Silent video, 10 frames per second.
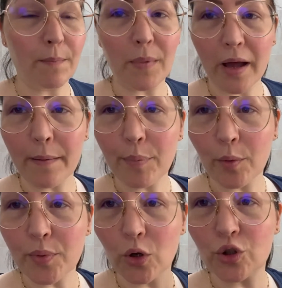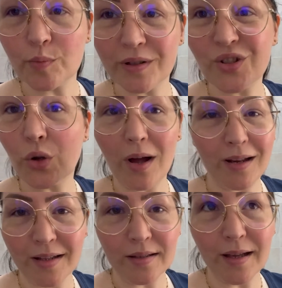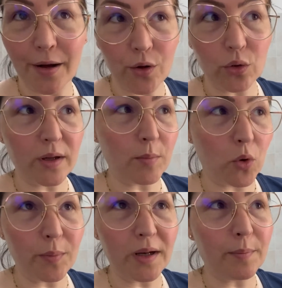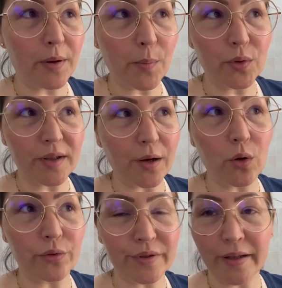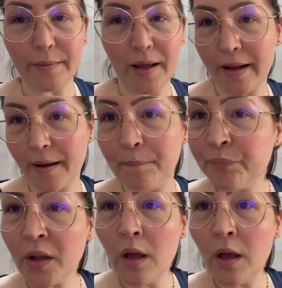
ma è proprio lo spazio all'interno dei mobili per poter contenere